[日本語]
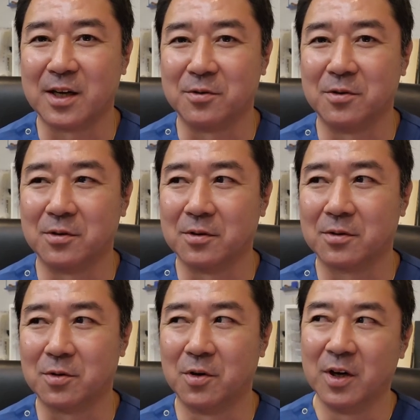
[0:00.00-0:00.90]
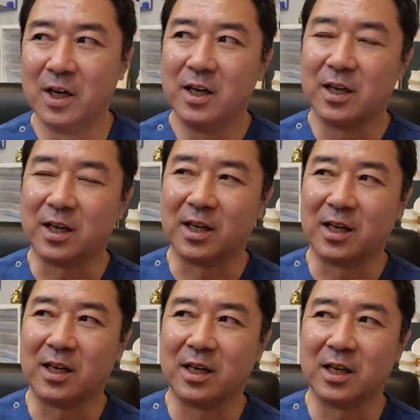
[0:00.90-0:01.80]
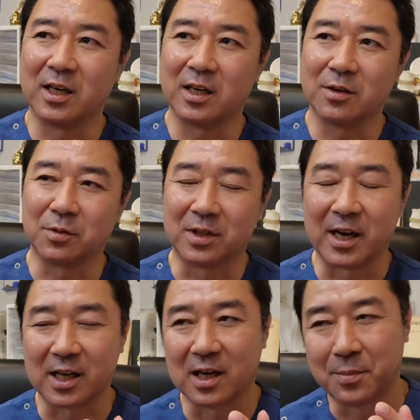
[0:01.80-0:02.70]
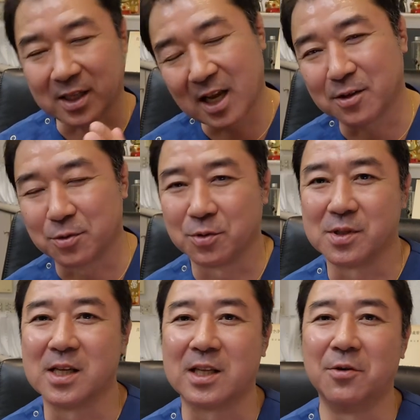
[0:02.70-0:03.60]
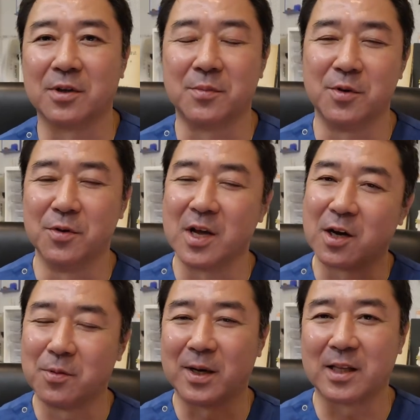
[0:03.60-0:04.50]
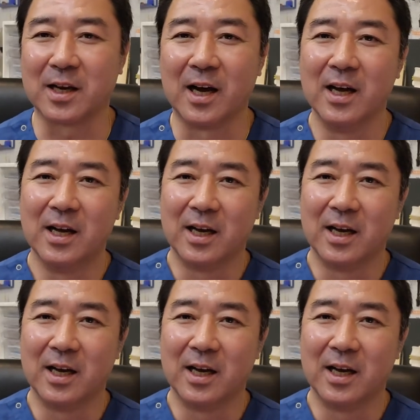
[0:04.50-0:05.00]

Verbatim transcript: あの、こう、えー、こう誰かがバタンと突然倒れて病院に運ばれたら、